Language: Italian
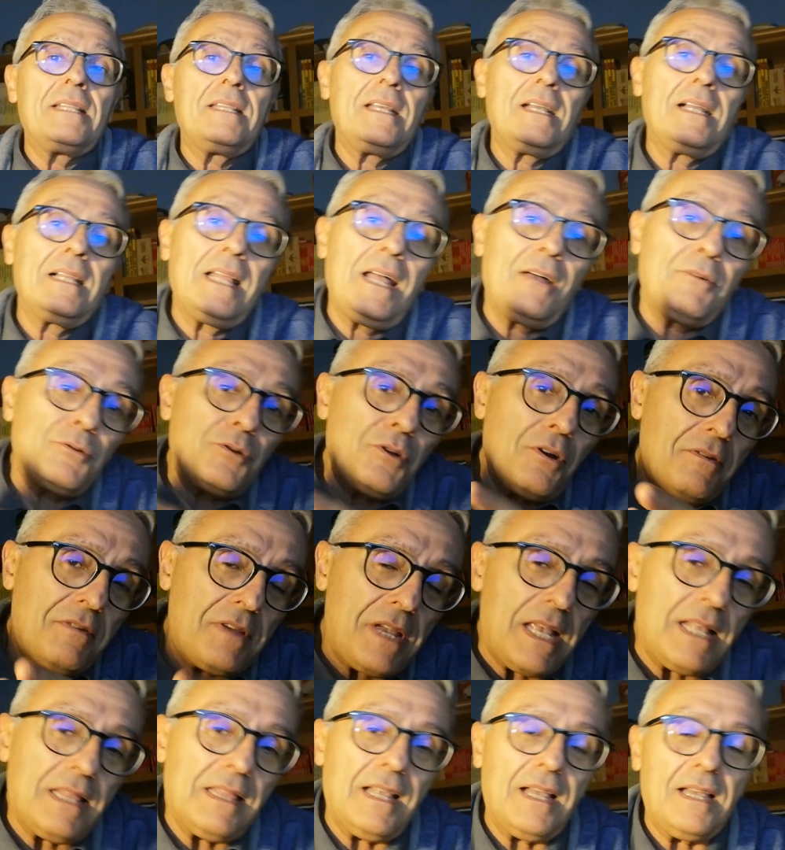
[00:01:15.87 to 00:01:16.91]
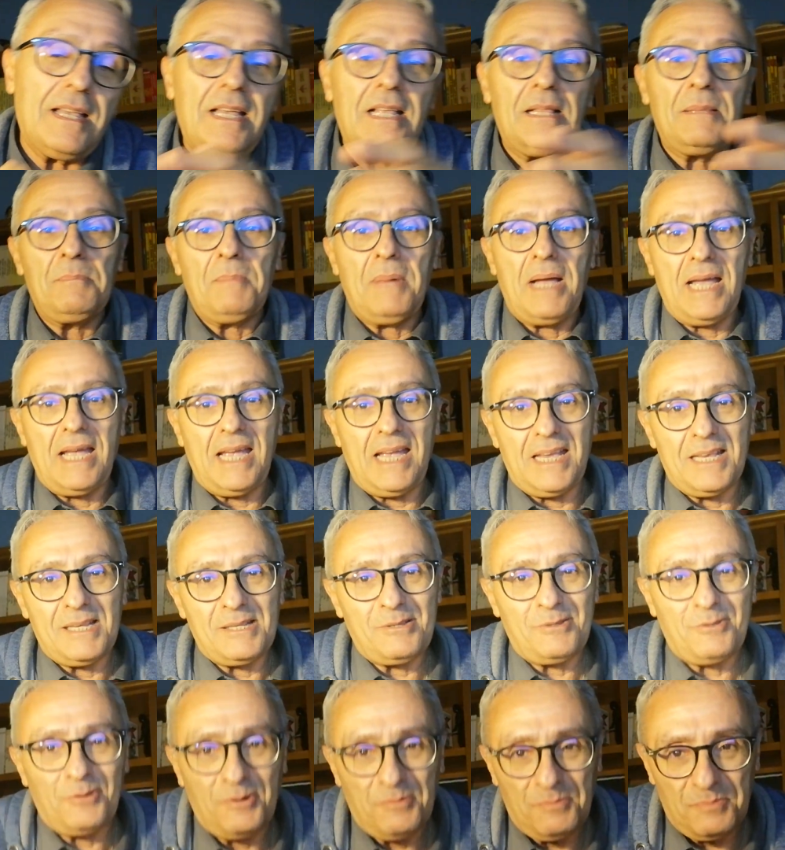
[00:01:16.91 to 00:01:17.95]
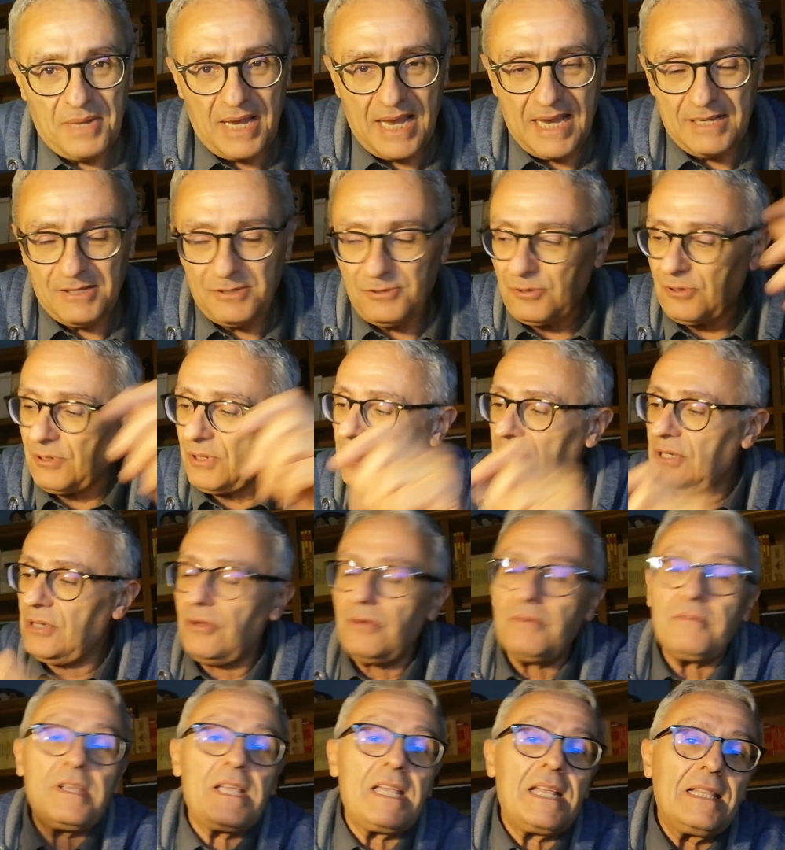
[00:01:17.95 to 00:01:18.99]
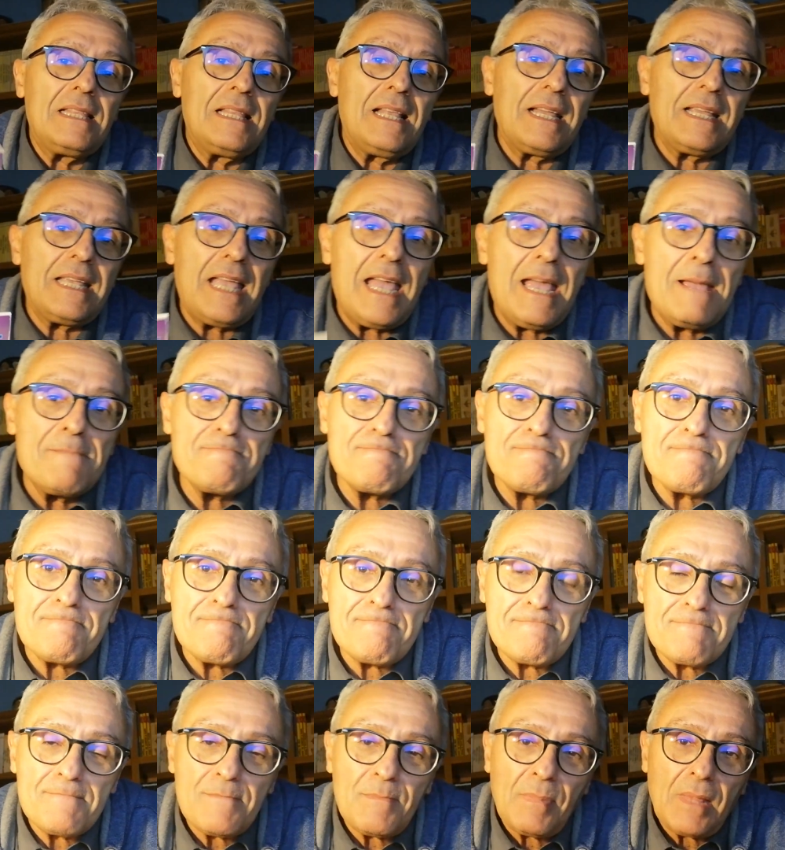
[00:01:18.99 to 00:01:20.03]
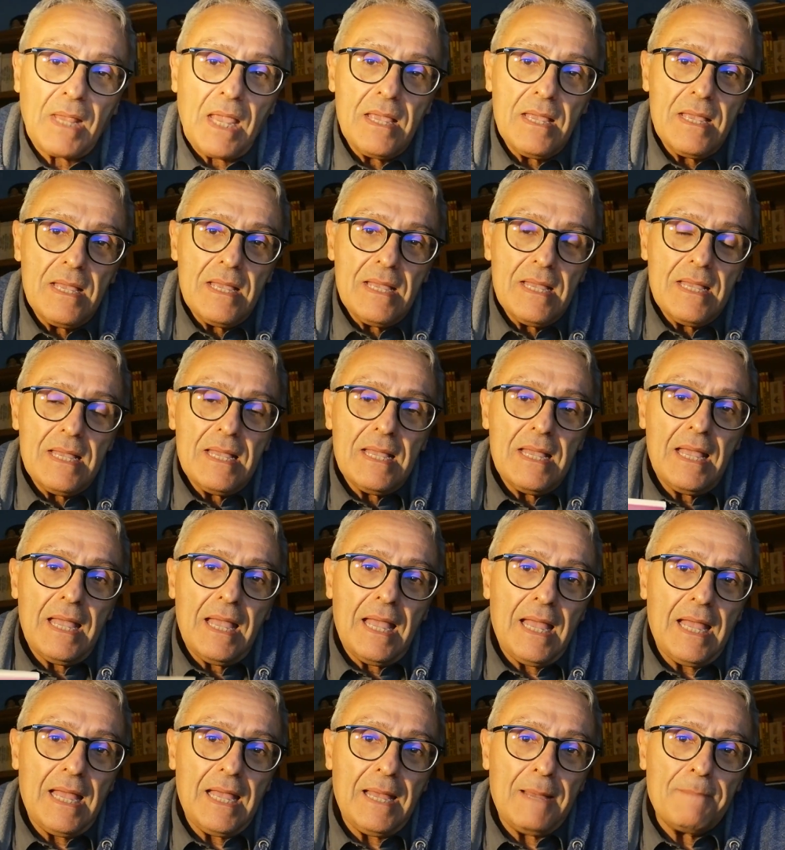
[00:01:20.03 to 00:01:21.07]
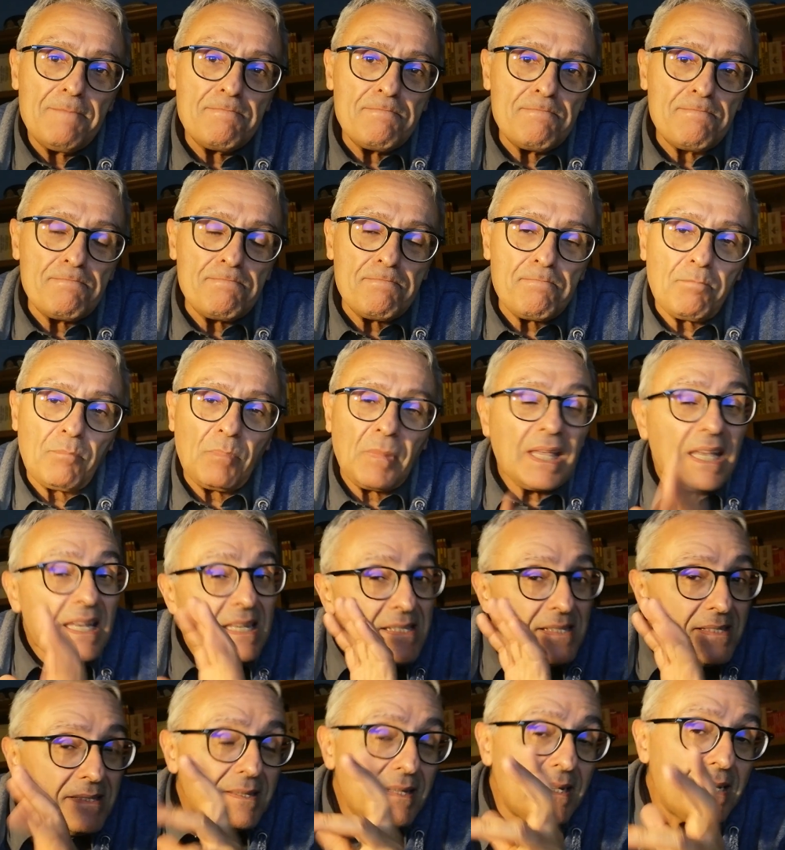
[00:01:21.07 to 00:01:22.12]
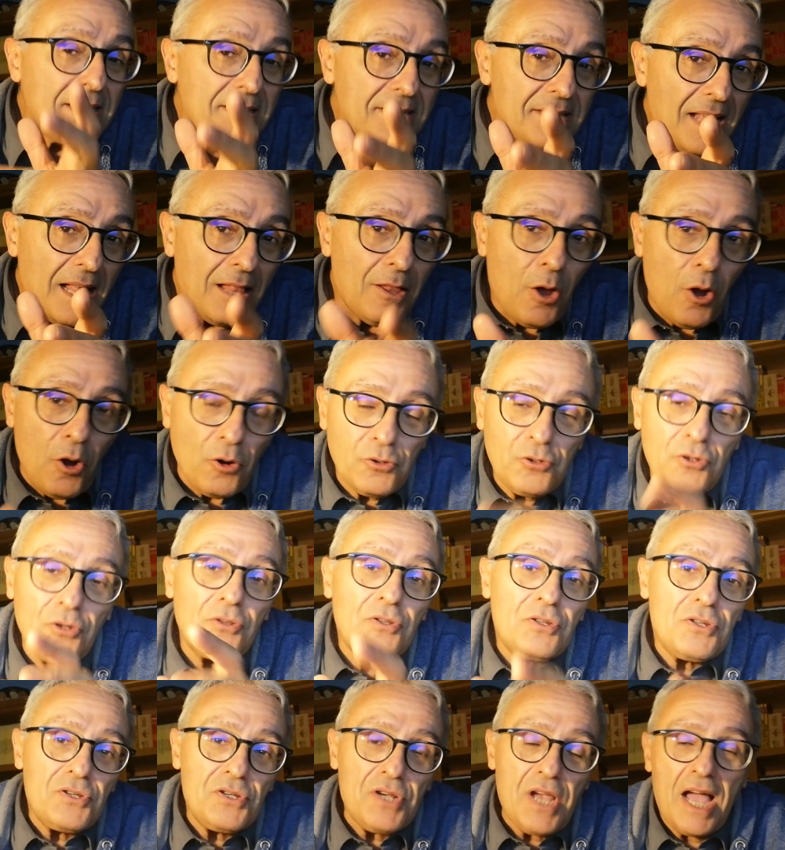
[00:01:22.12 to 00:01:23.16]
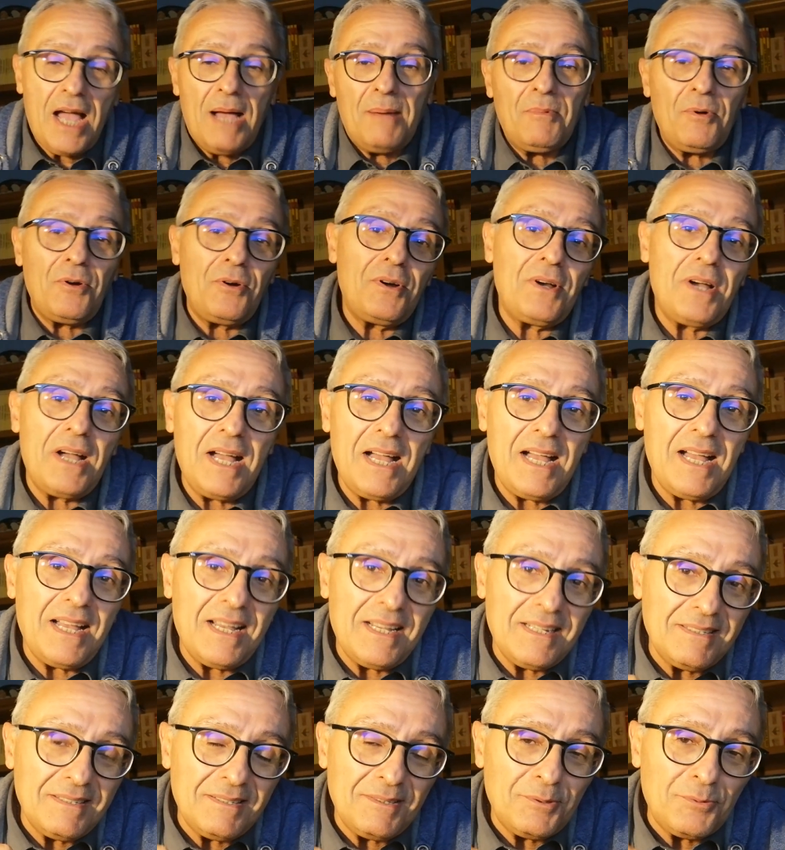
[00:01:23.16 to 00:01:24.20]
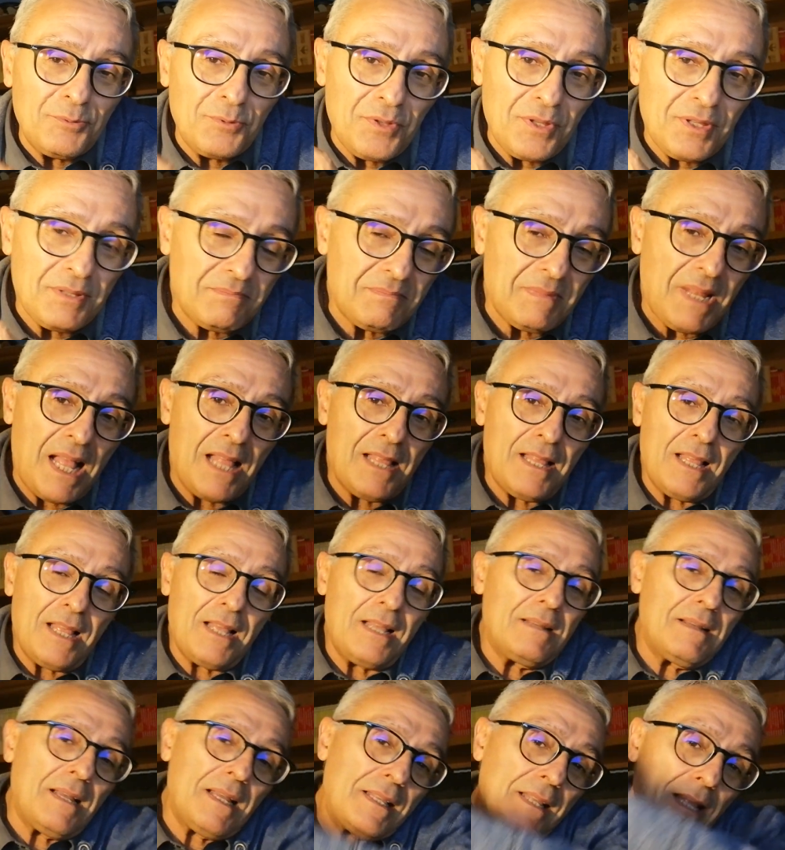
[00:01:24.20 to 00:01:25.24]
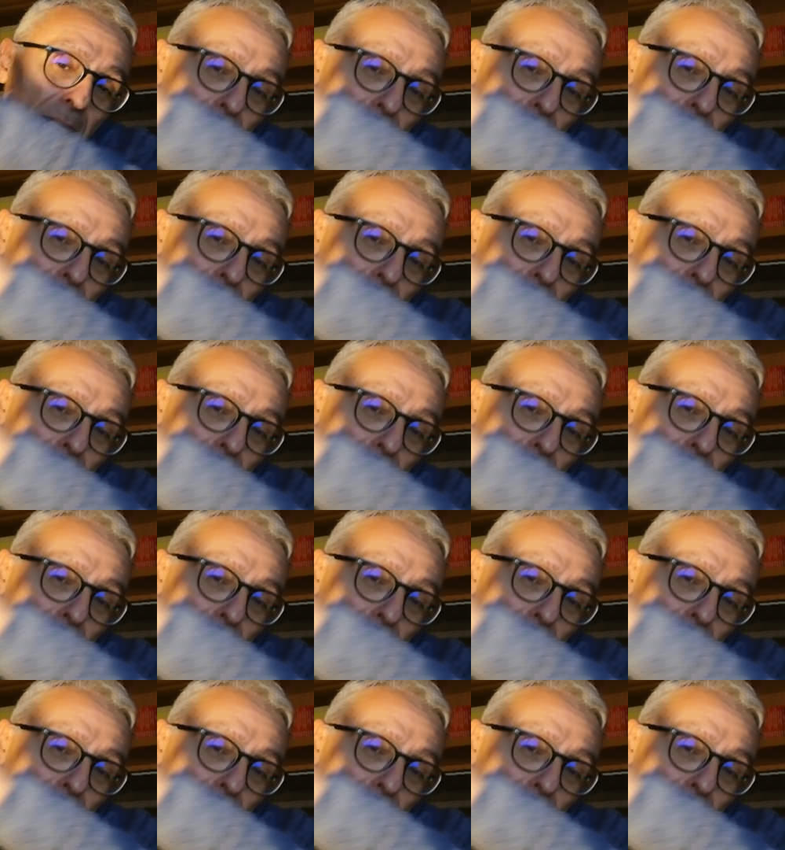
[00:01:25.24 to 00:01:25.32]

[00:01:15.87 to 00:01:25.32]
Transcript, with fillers: di Claudio Villa, il maestro, maestro Claudio Villa, che ehm, che strizza l'occhio diciamo a, uh, un, a, ad